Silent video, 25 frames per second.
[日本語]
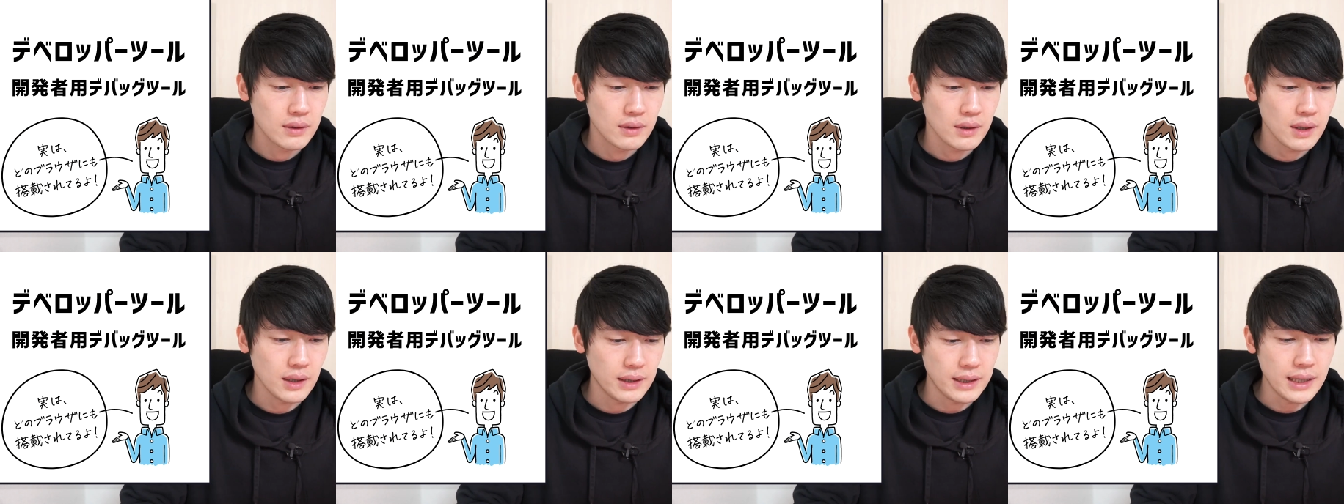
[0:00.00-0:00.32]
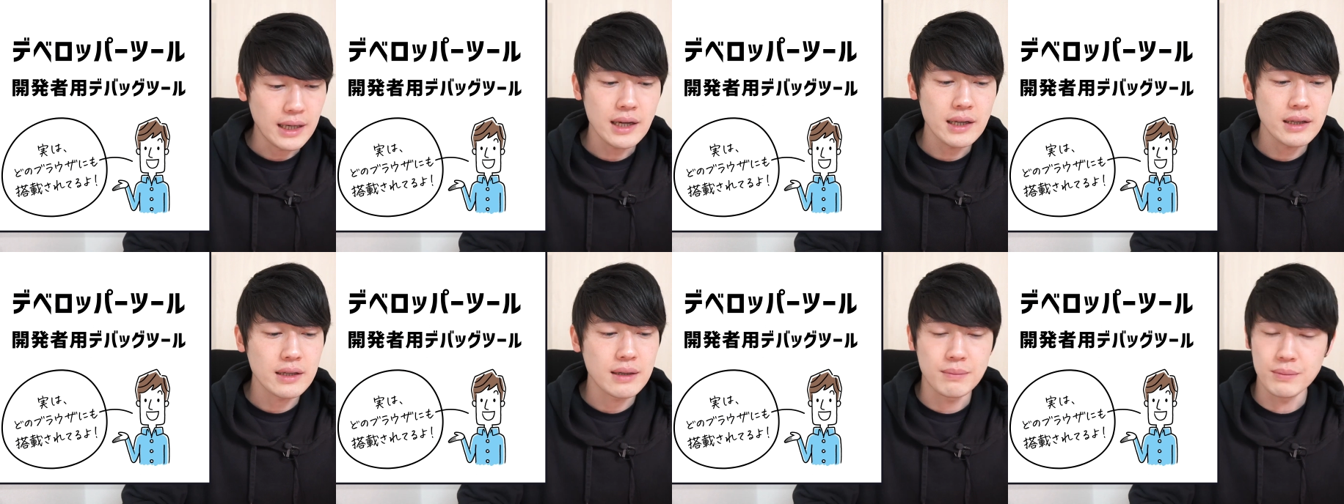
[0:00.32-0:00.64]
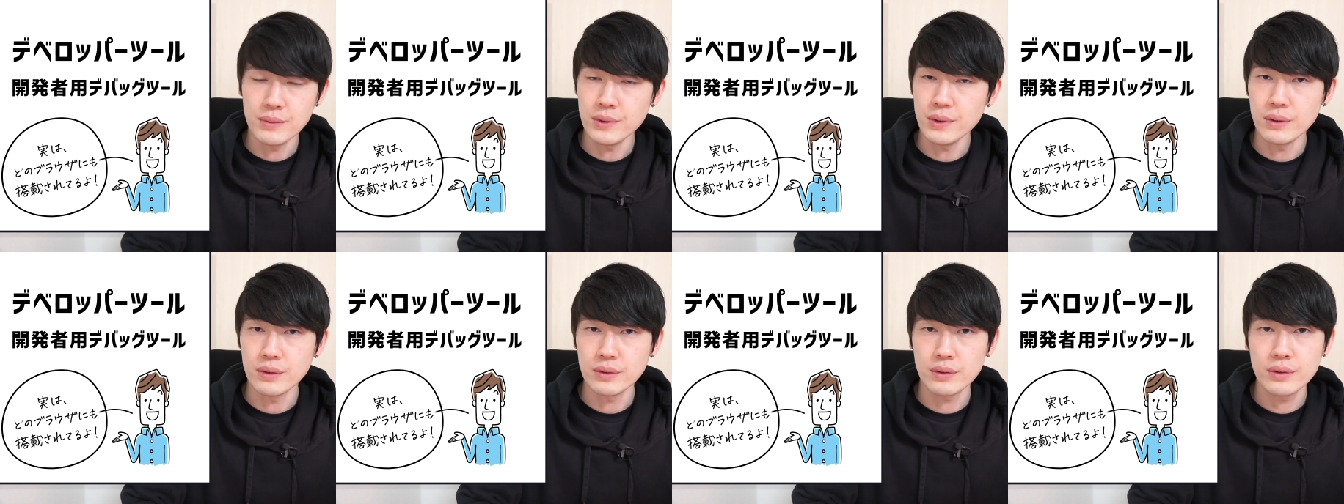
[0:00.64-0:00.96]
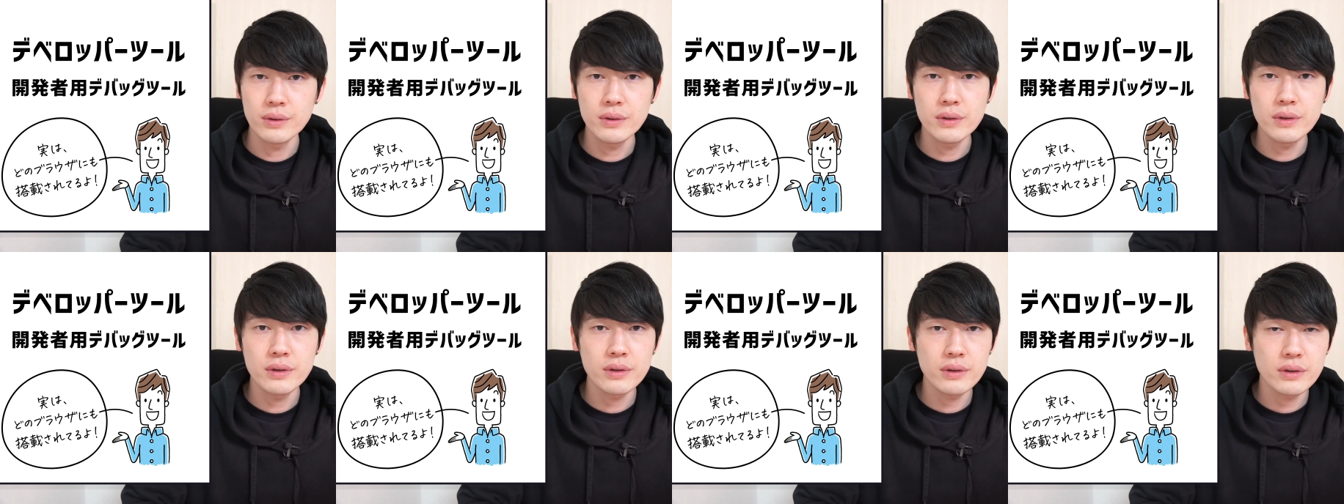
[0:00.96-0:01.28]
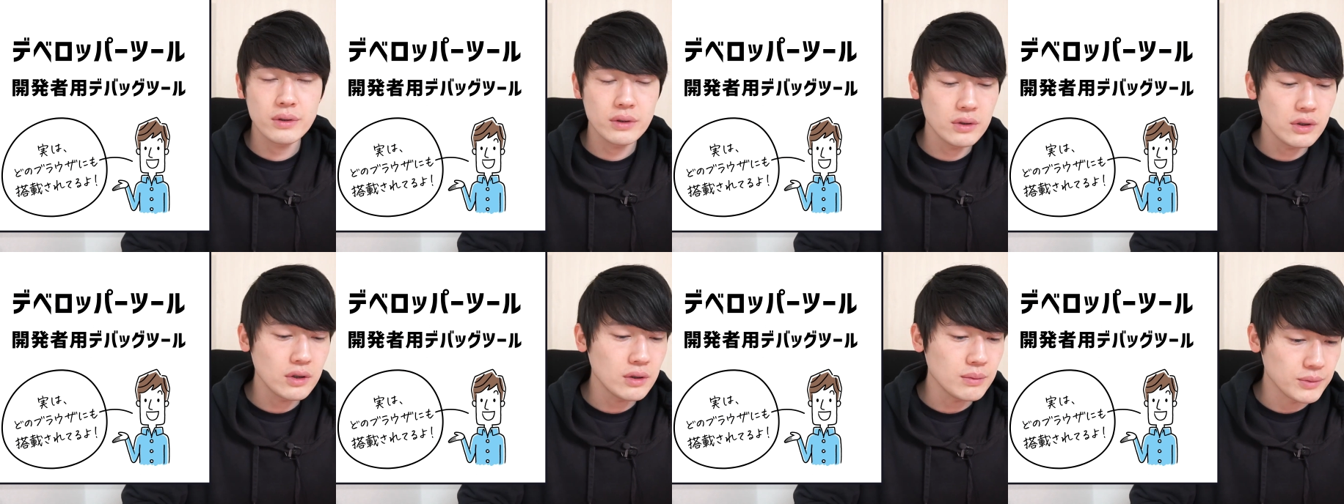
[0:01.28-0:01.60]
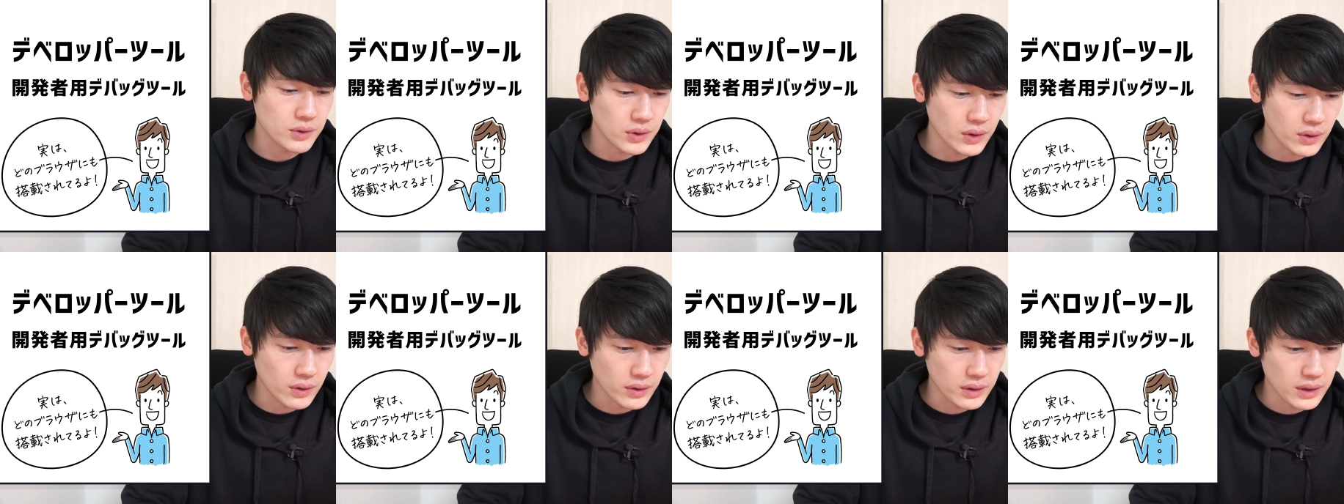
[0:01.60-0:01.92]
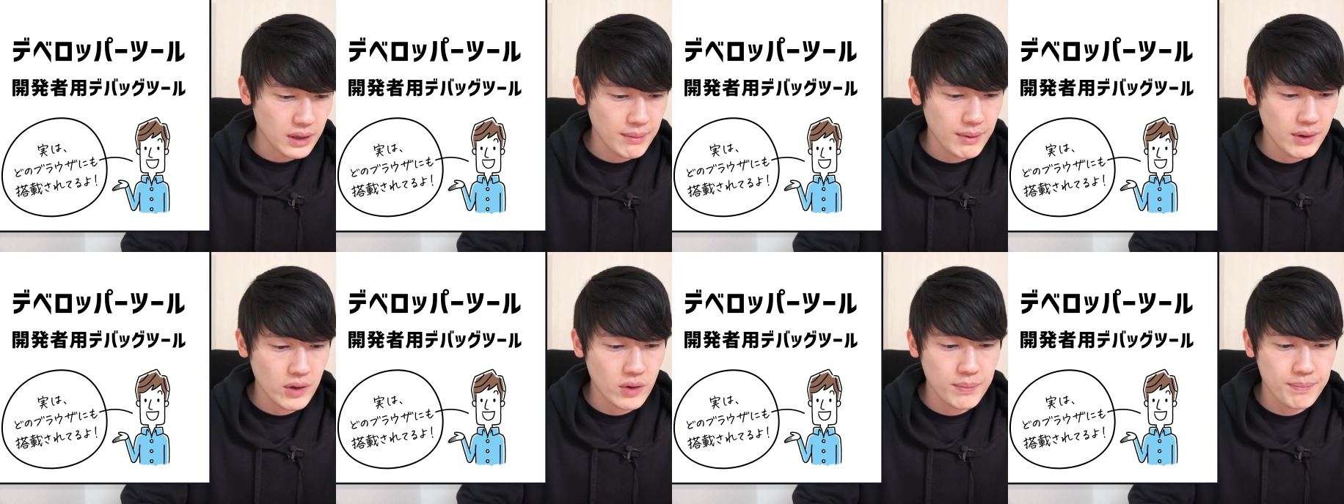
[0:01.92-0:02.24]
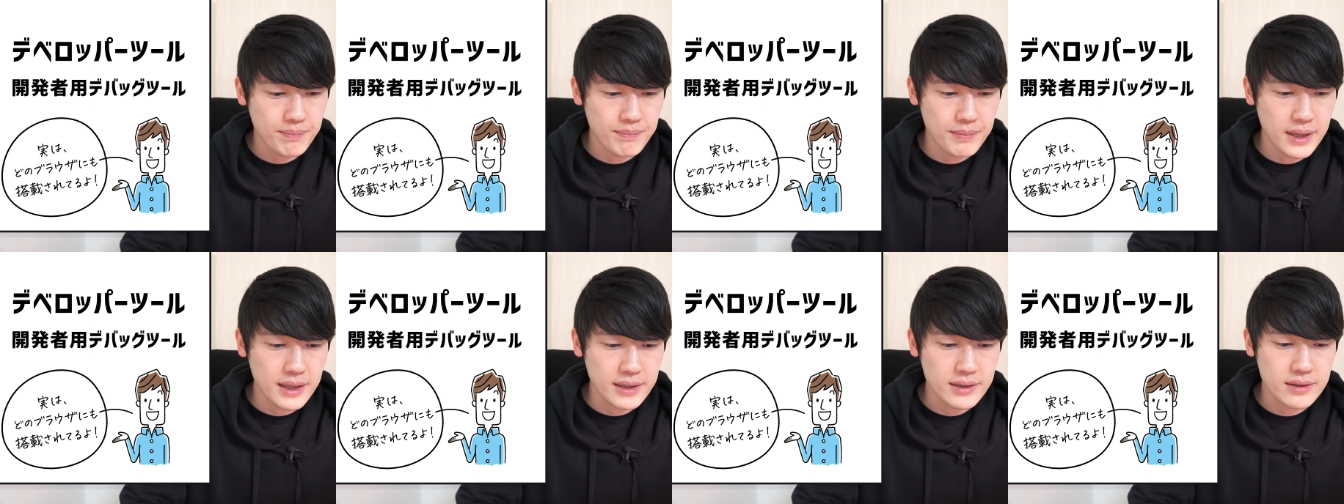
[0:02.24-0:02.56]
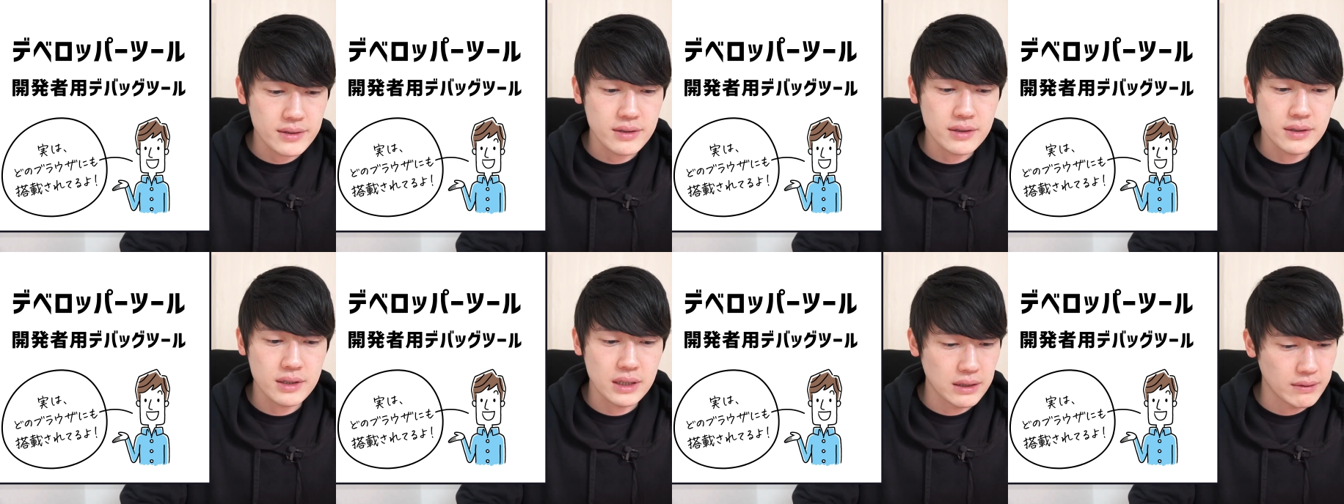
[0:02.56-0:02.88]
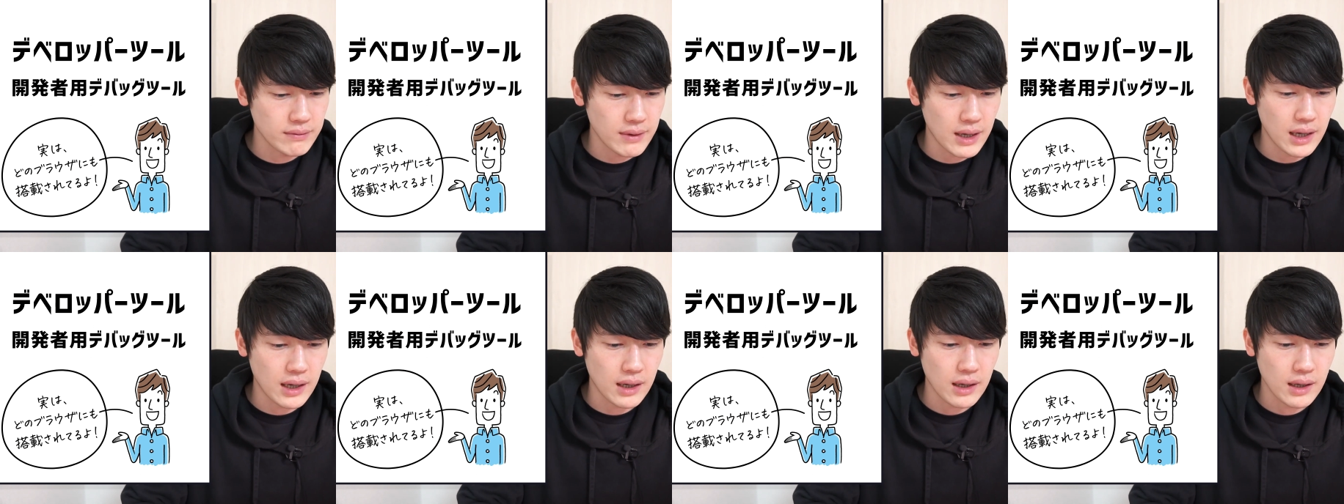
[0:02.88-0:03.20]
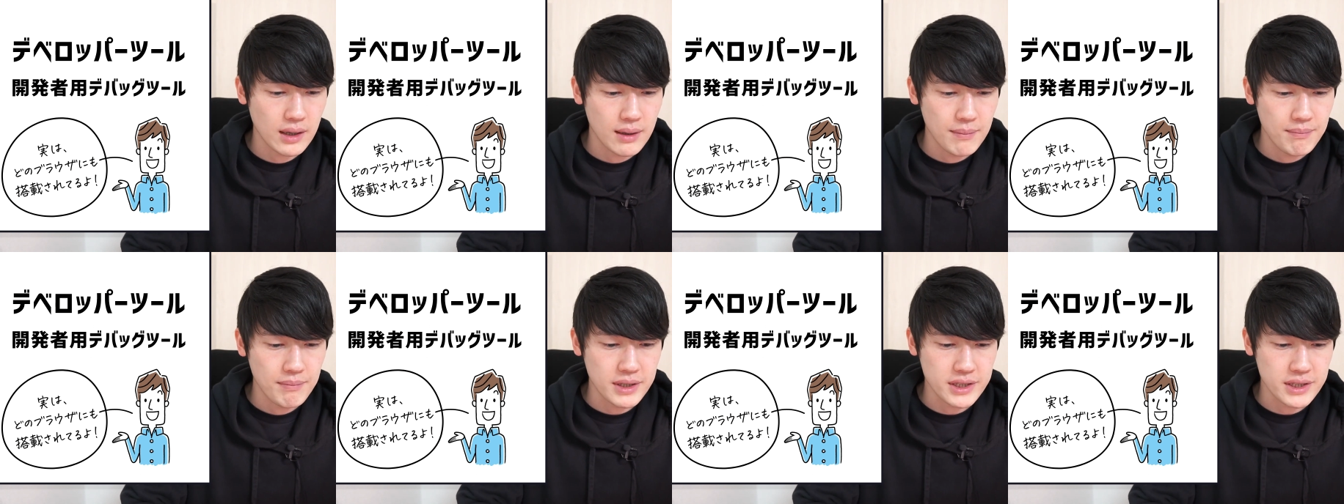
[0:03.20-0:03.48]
で、中でも Google Chrome のデベロッパーツールは